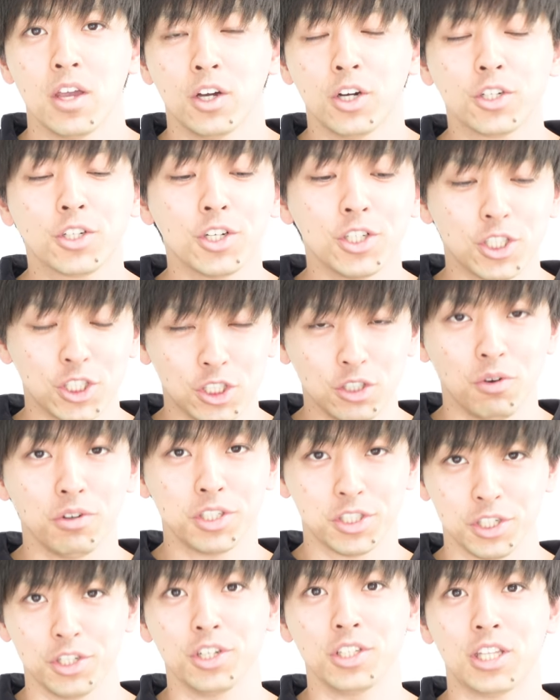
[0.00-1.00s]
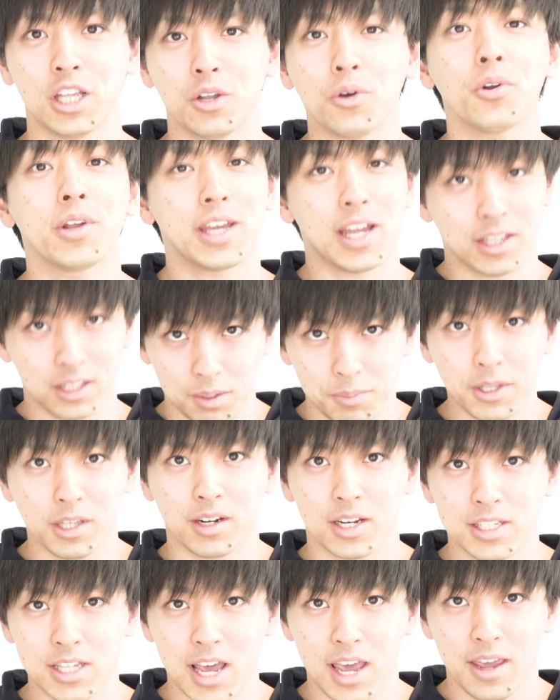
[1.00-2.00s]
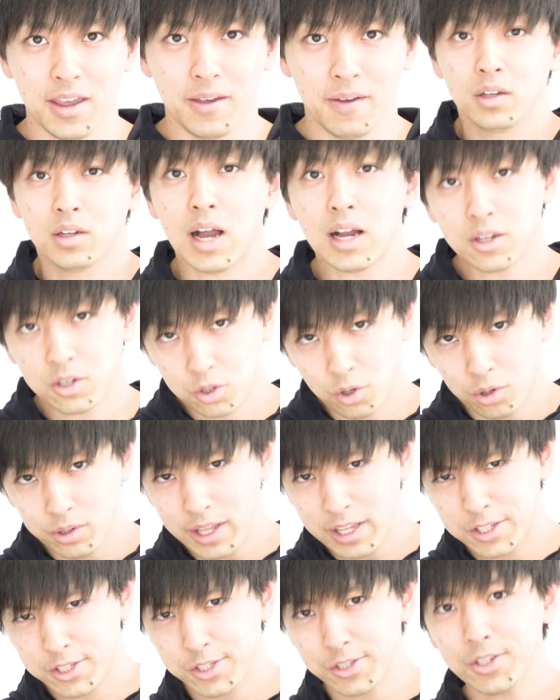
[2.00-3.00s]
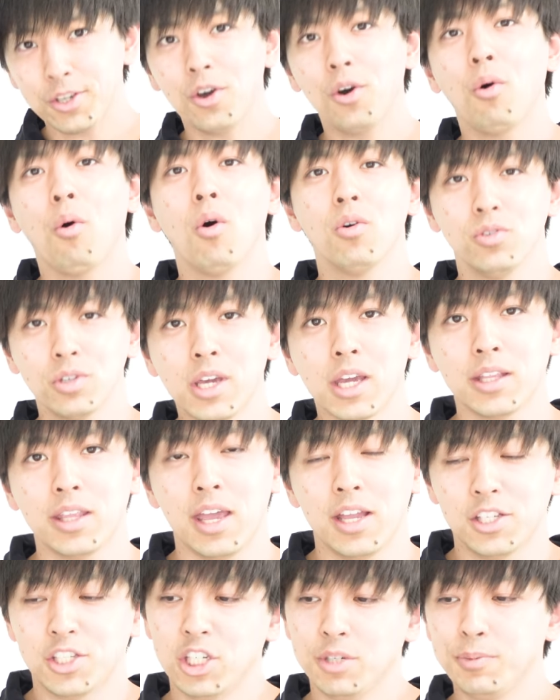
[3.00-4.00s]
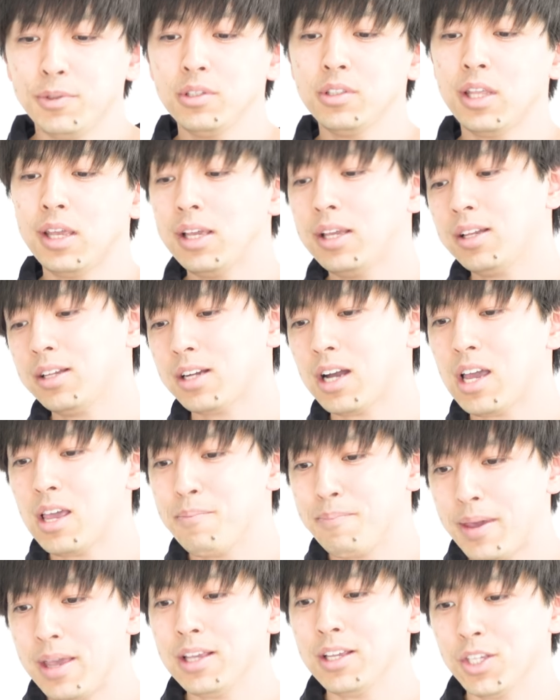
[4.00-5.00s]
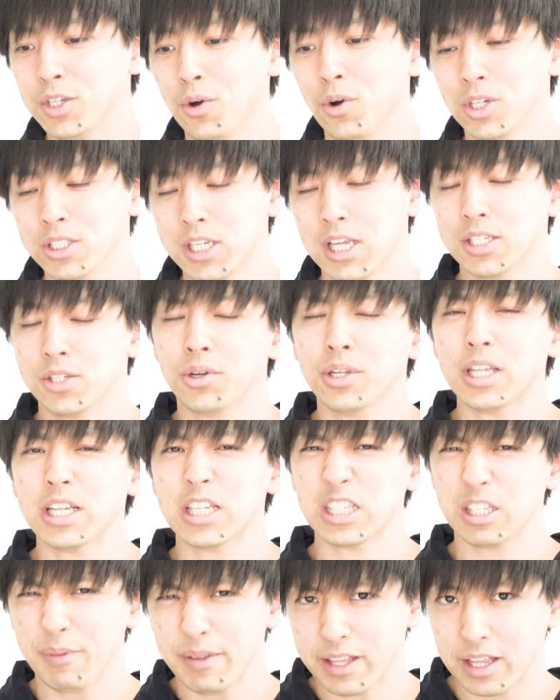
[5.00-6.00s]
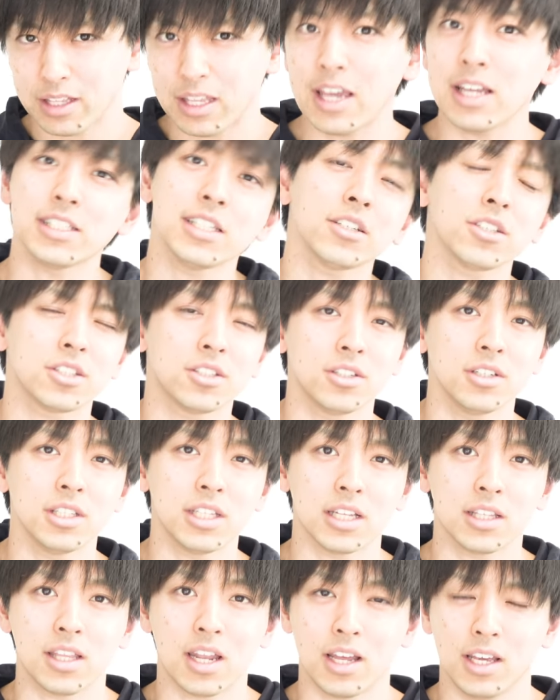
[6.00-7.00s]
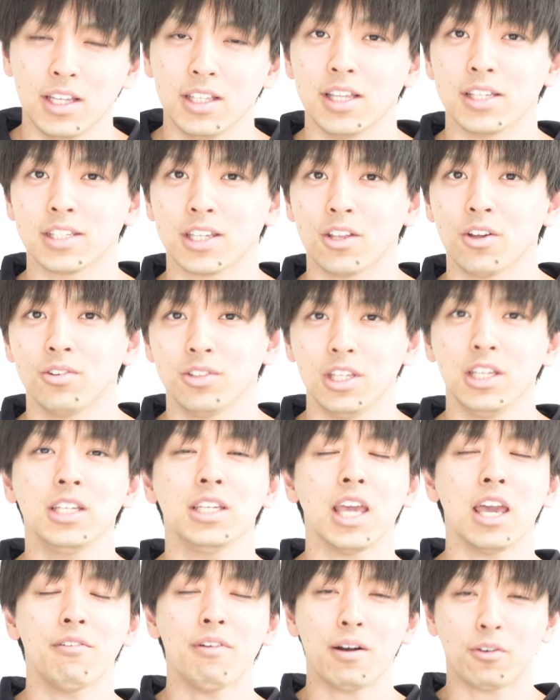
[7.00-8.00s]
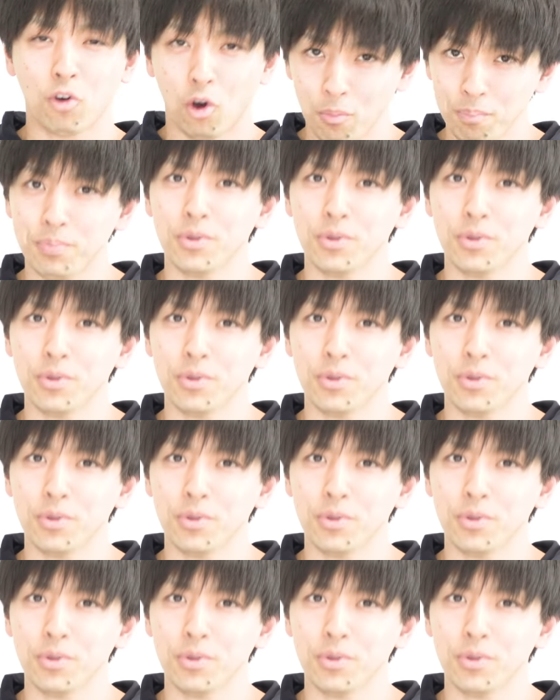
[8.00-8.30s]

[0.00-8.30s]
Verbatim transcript: 復習をするってところでやってみてください。学校で授業を受けて自分で一回勉強してそれで全て定着するんだったらいいんですけど人間はコ